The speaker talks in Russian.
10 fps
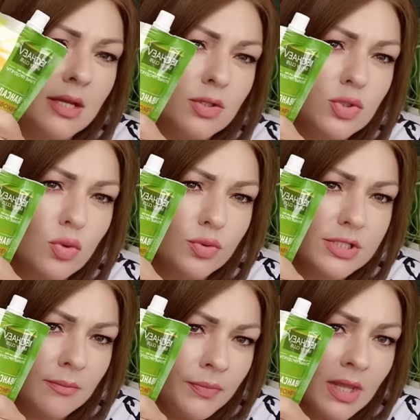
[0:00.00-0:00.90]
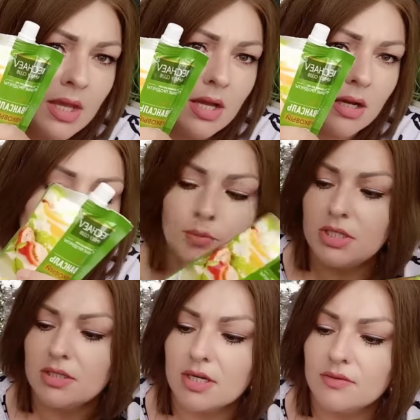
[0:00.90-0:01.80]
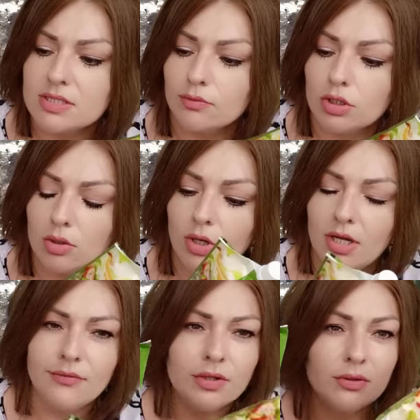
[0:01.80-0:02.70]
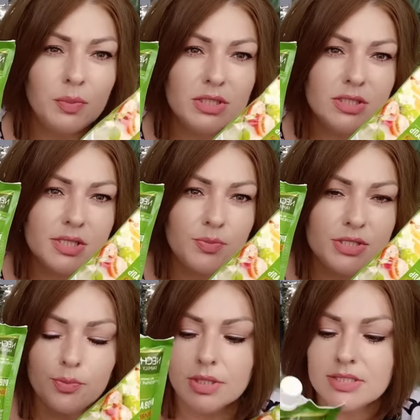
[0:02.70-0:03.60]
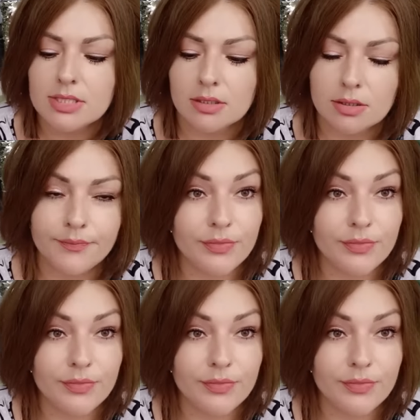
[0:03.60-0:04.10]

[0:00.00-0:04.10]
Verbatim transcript: соуса. А, мне нравится вот такой оливковый 55%.